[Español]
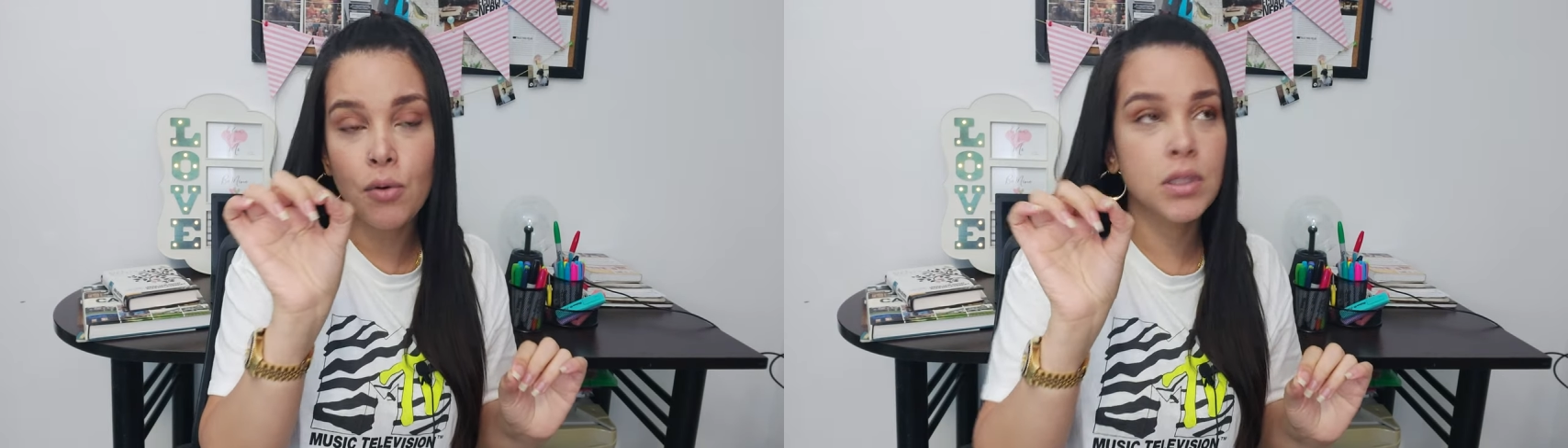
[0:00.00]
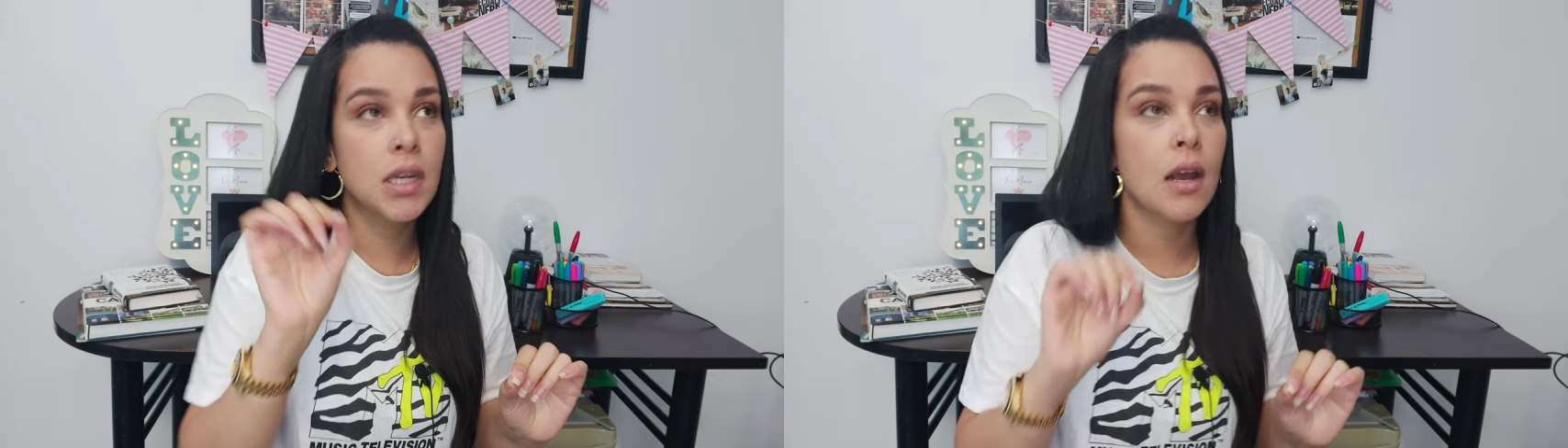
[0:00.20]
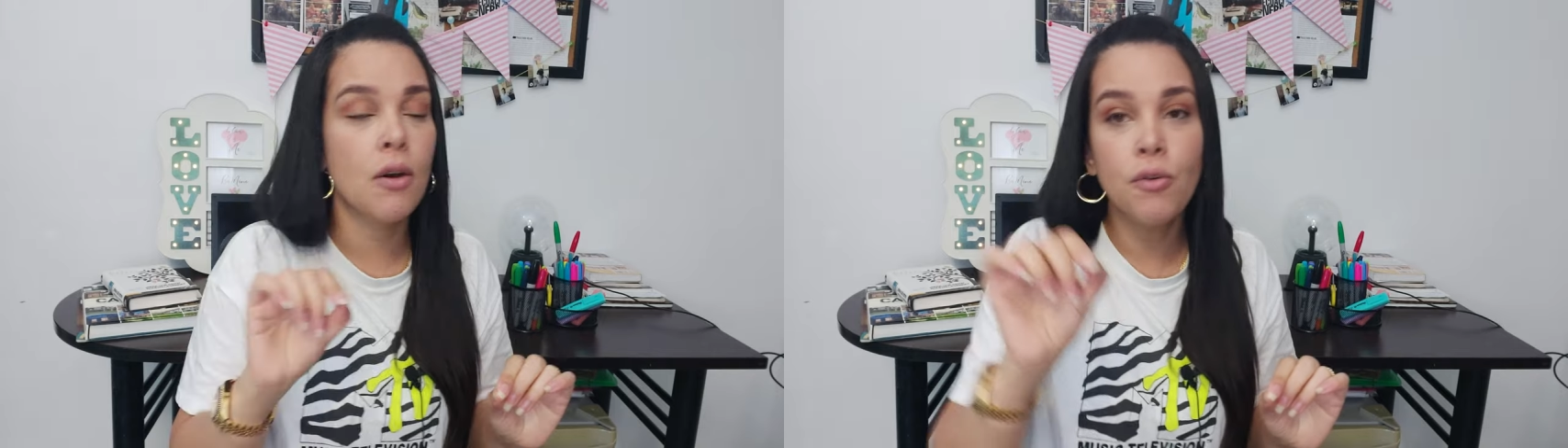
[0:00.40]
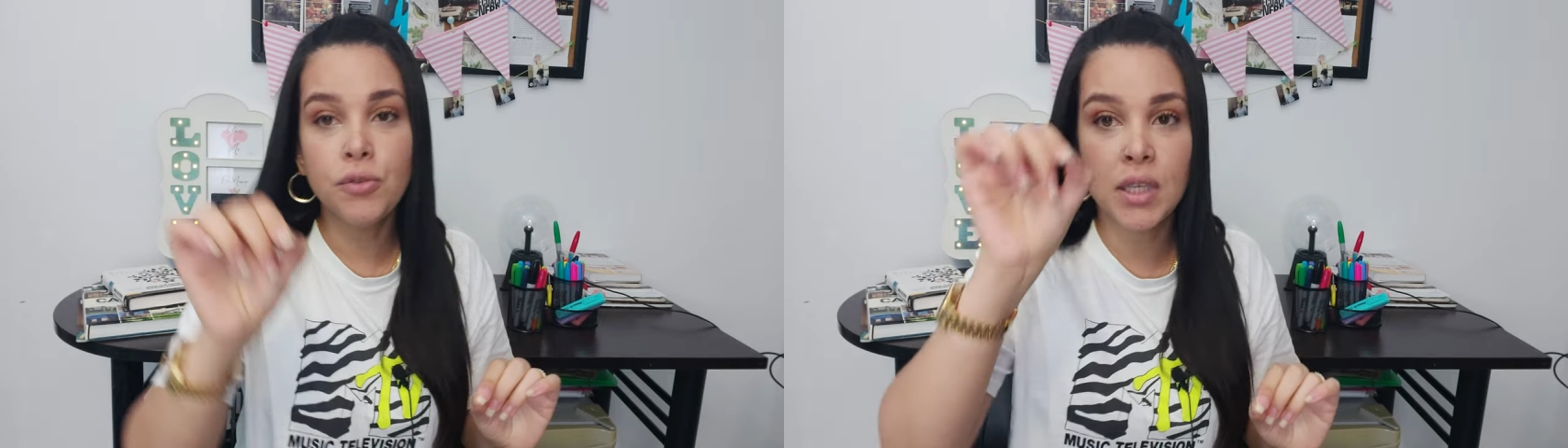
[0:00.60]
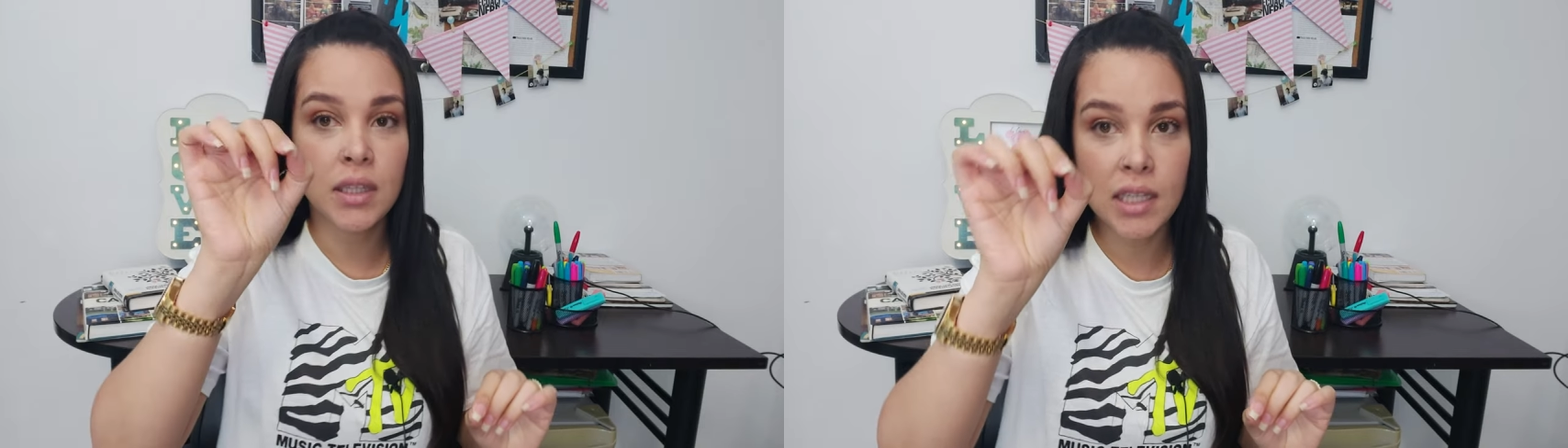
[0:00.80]
uña
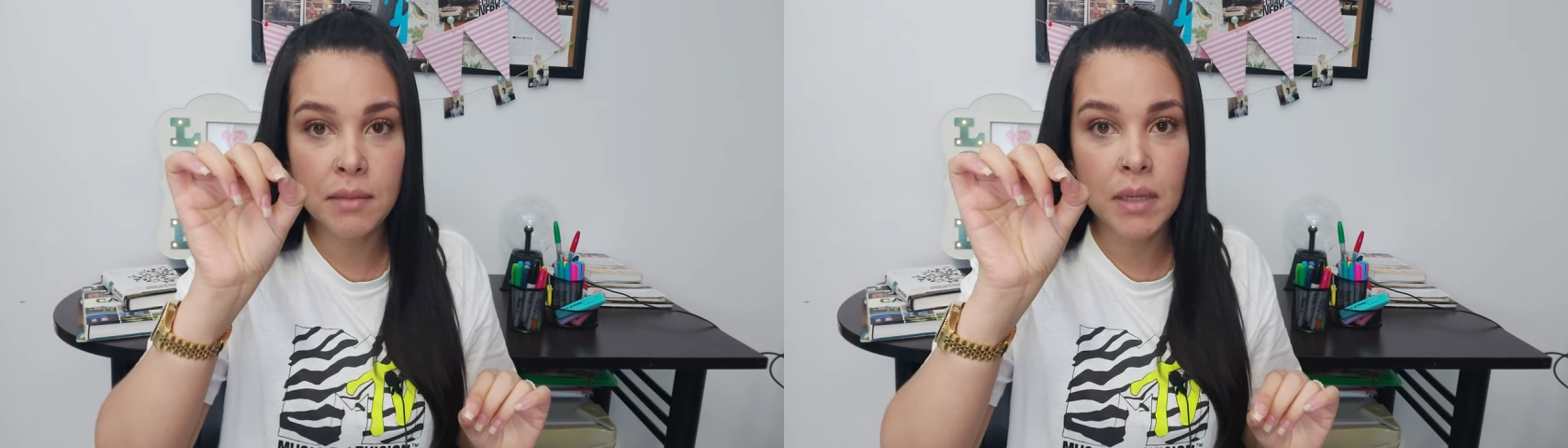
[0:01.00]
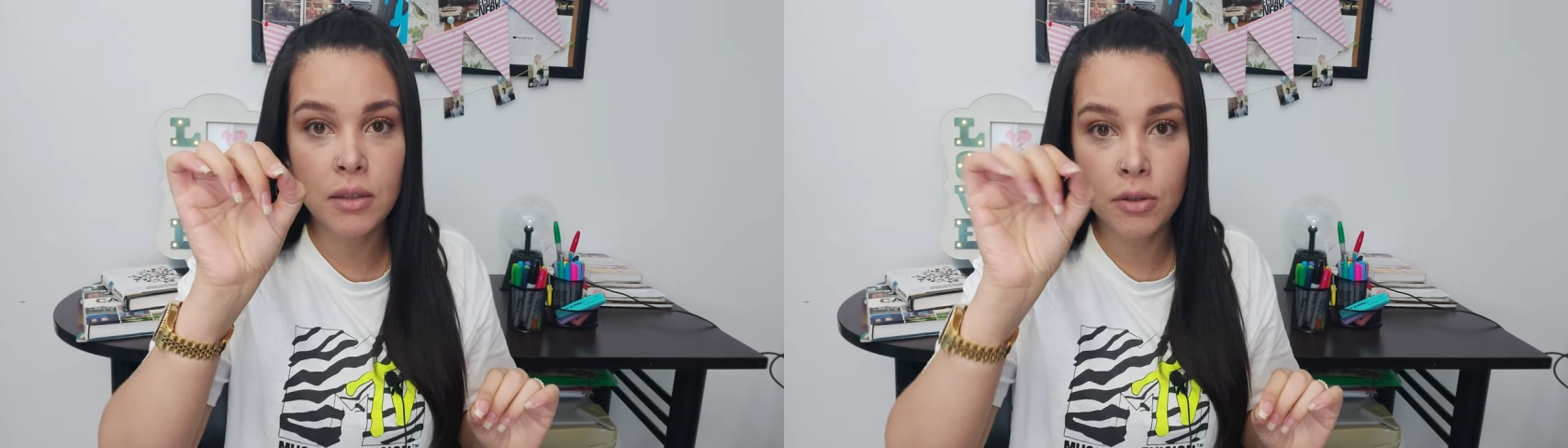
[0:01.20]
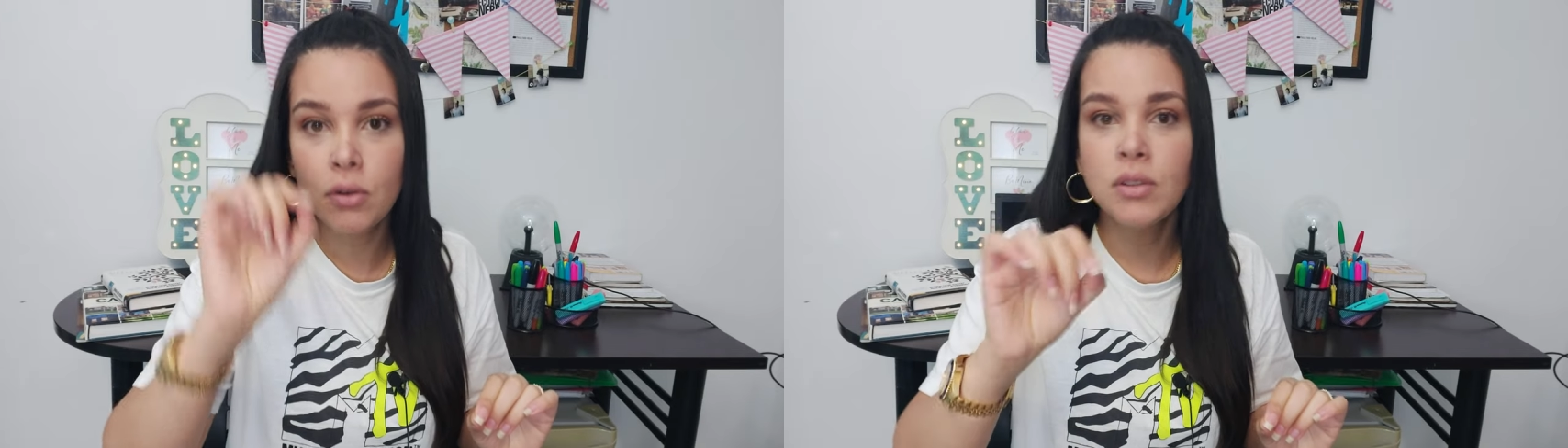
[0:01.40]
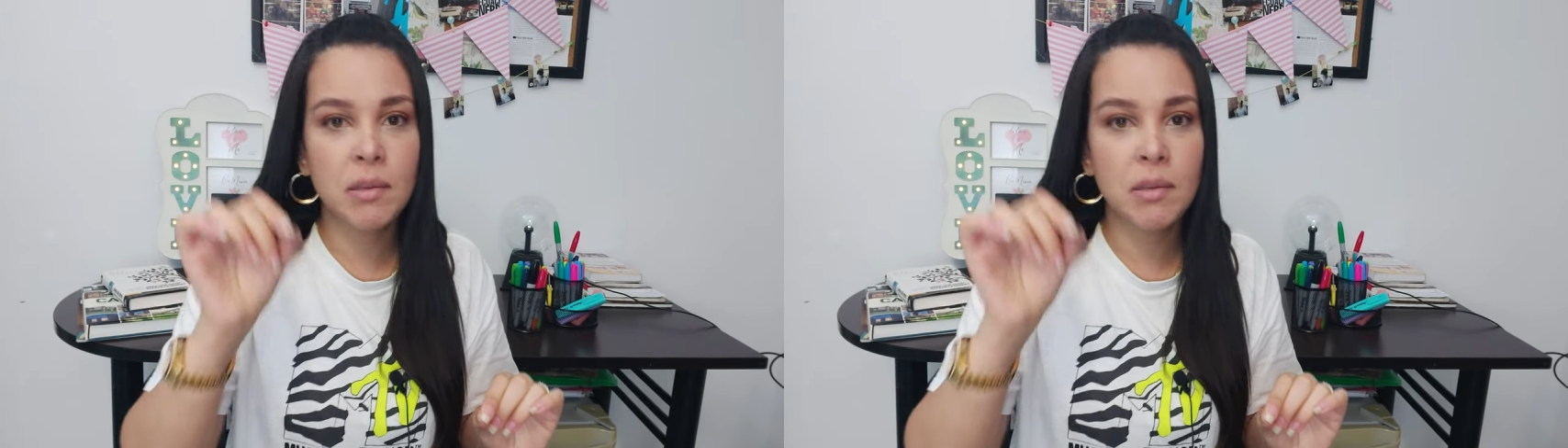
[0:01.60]
un centímetro,